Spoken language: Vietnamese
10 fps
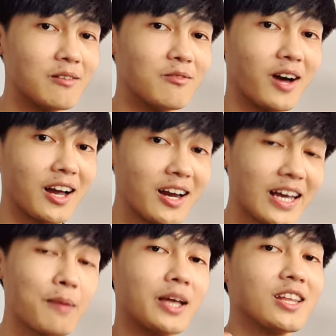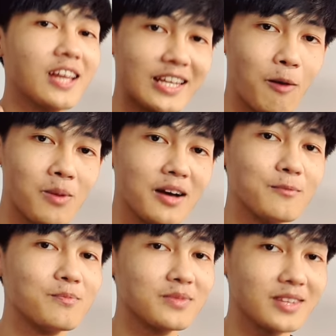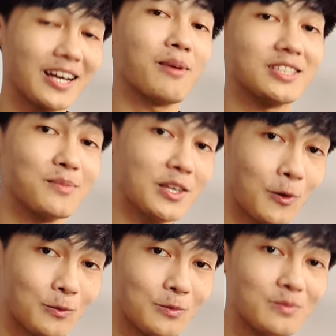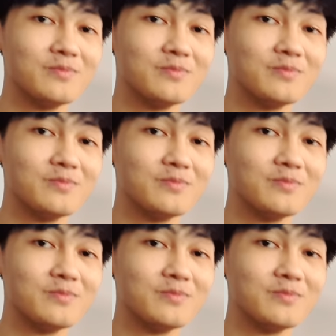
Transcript: và khi các bạn thích hành động á thì các bạn sẽ bị dụ